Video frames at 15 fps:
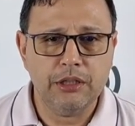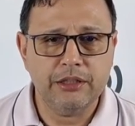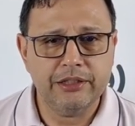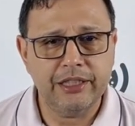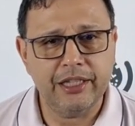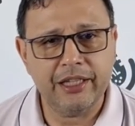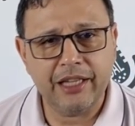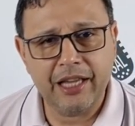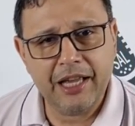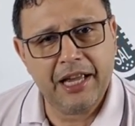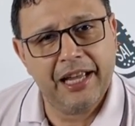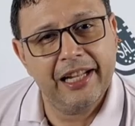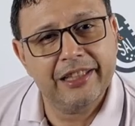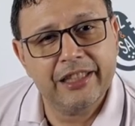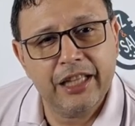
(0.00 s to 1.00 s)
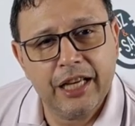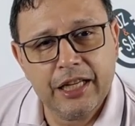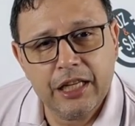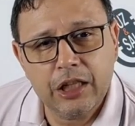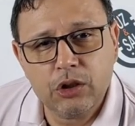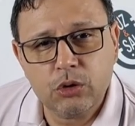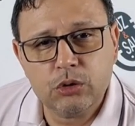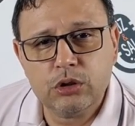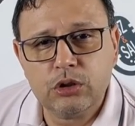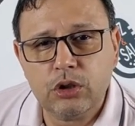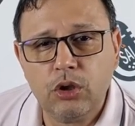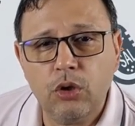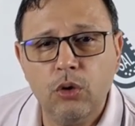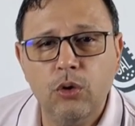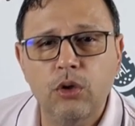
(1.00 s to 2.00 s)
de que Él tiene el
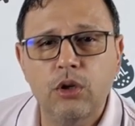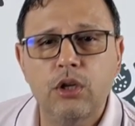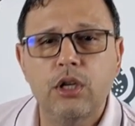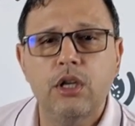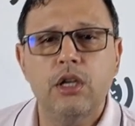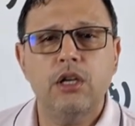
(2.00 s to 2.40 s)
control